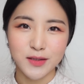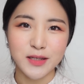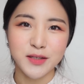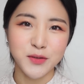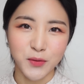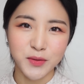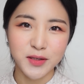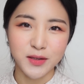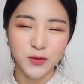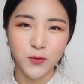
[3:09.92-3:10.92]
사실
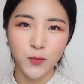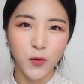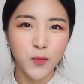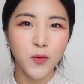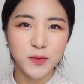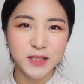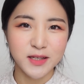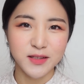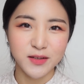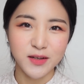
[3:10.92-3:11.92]
저는 이 봄봄
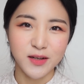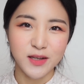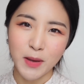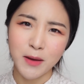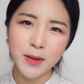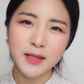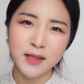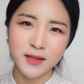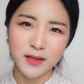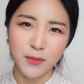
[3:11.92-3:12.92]
시리즈를 벨벳
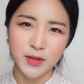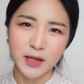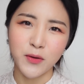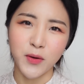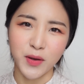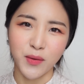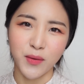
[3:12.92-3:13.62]
틴트 때문에 산 거예요.